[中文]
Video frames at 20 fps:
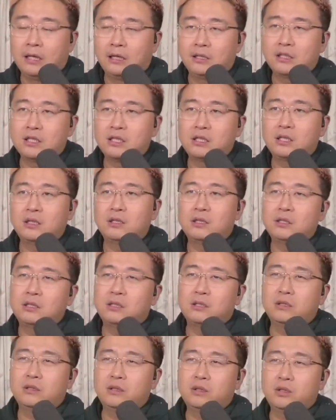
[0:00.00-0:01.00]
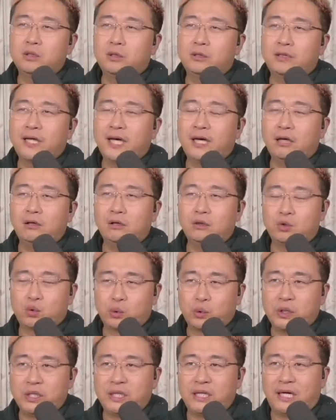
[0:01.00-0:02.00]
但是这个戴高乐
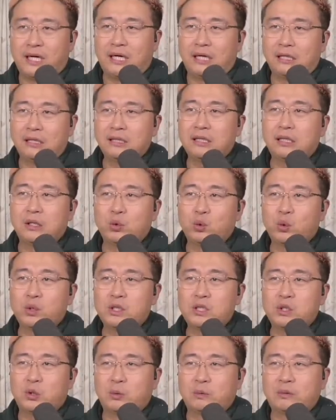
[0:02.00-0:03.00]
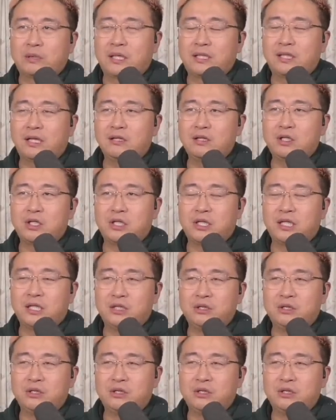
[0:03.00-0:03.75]
主义啊，和很多这种他当时的，